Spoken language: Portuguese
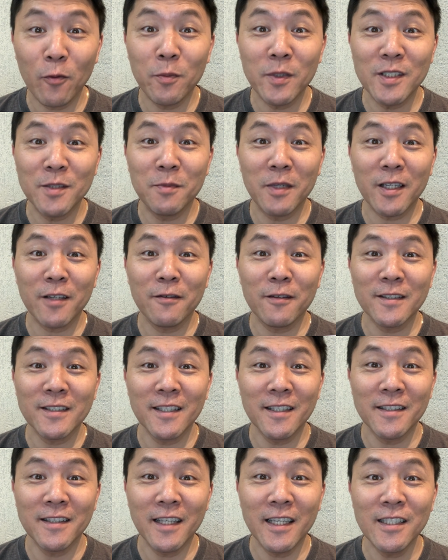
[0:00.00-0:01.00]
pedido para que
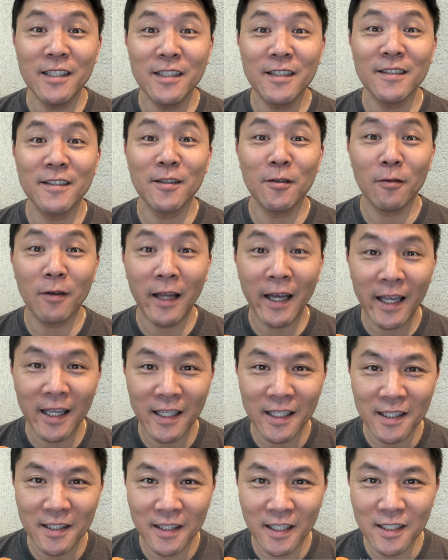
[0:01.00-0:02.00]
você deixe seu
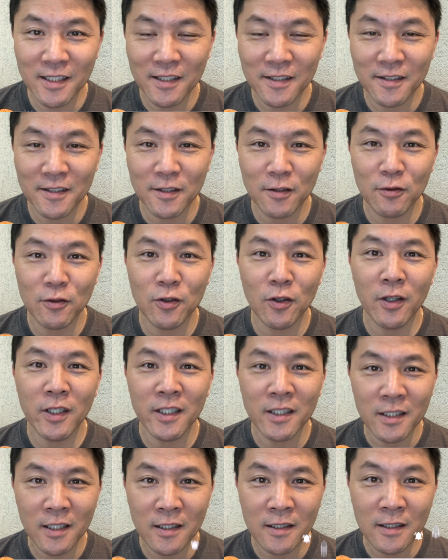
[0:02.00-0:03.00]
like, deixe seu
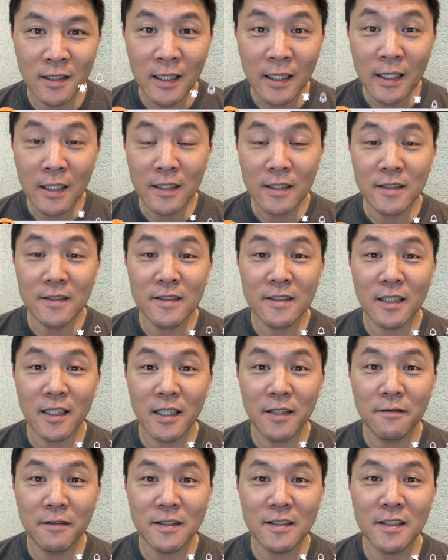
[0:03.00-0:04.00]
joinha,
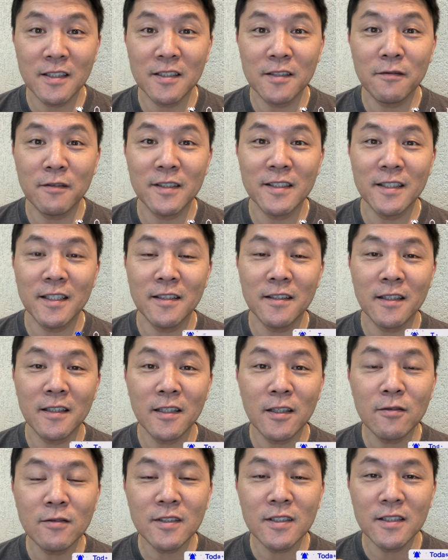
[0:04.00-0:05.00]
inscreva-se se você ainda
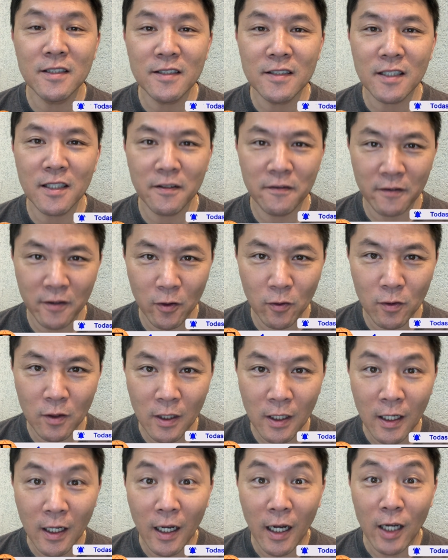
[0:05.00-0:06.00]
não se inscreveu.
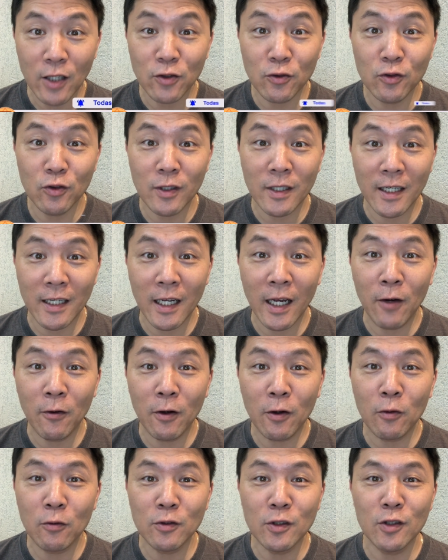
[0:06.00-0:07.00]
Ajude o canal
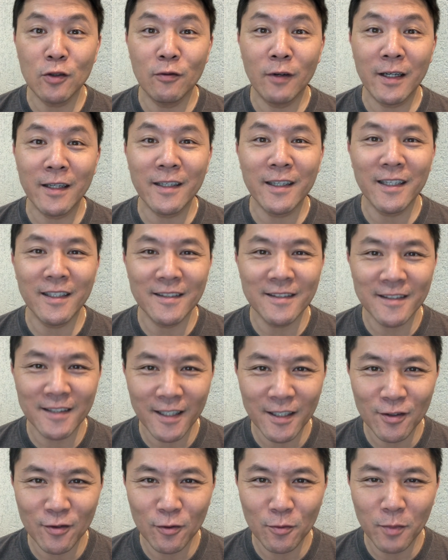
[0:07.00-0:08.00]
a continuar
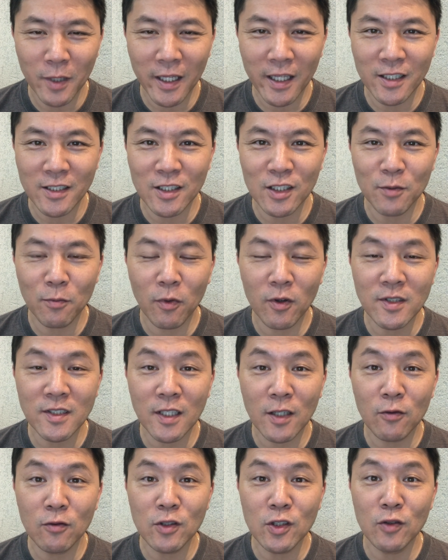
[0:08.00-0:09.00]
crescendo para que a gente
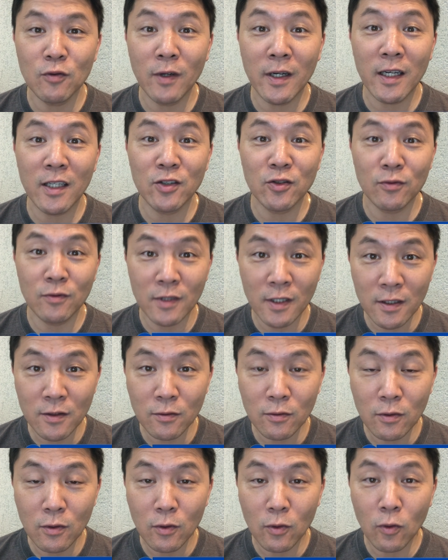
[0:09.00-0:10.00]
possa continuar
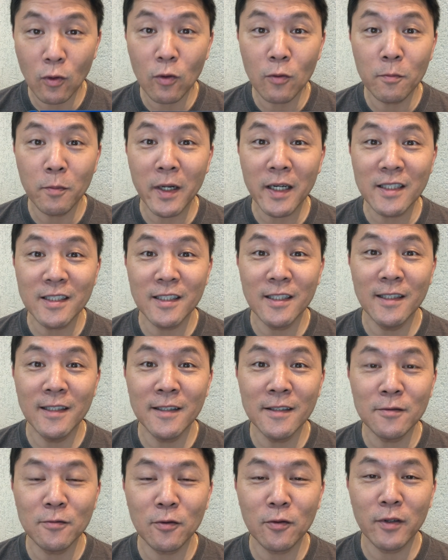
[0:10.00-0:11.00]
ajudando,
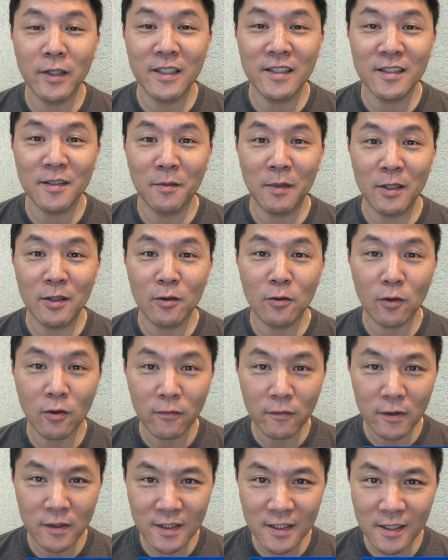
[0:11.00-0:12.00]
compartilhando conhecimento com
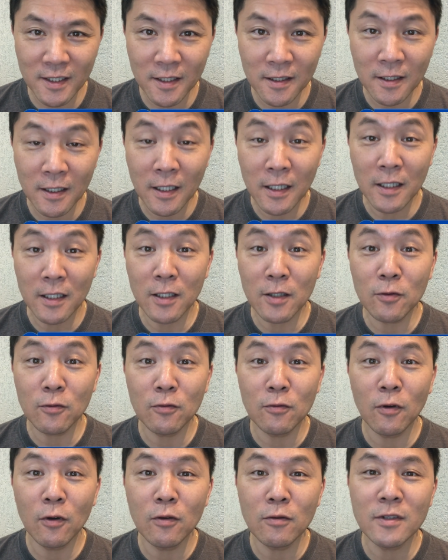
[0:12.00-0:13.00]
você e
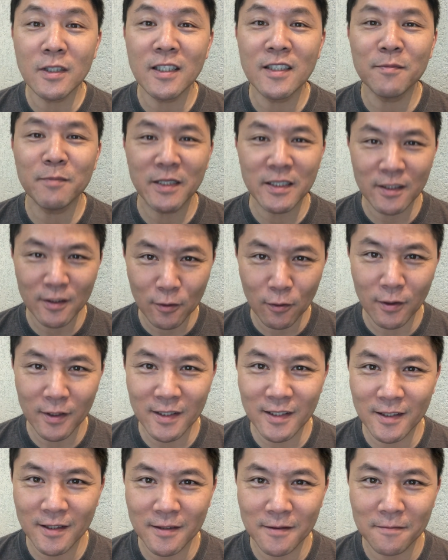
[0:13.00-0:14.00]
com outras
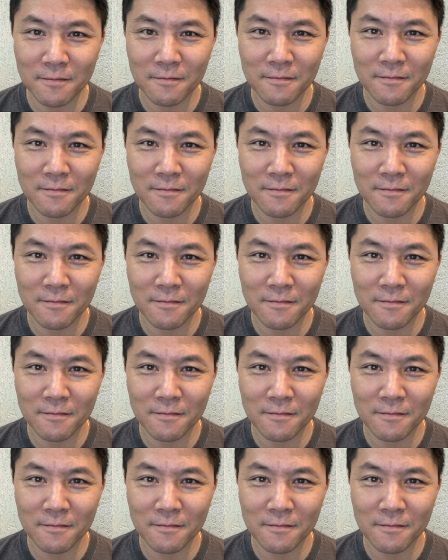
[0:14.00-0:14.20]
pessoas.